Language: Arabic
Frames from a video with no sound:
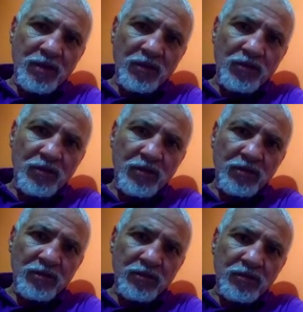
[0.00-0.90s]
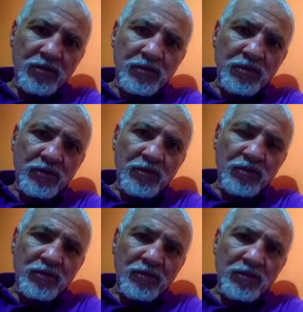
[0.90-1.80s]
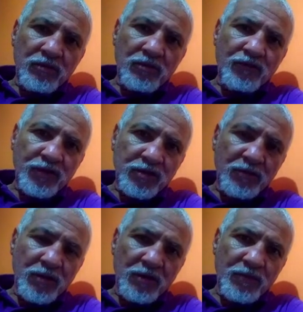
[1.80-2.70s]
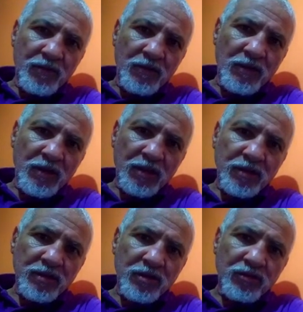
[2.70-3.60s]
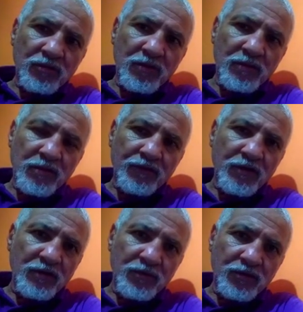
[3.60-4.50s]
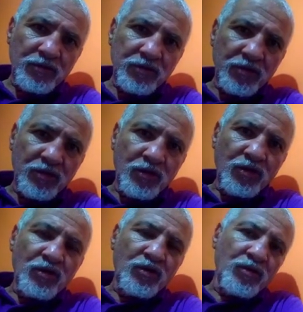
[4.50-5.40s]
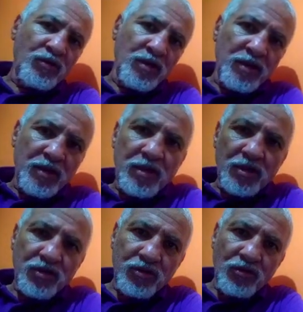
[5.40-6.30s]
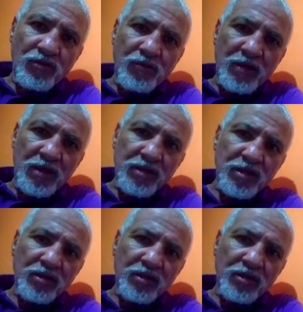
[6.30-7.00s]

آه، ويعني نشوفوا آه، مدى حجم الاشغال هذه حيث نشاهد هنا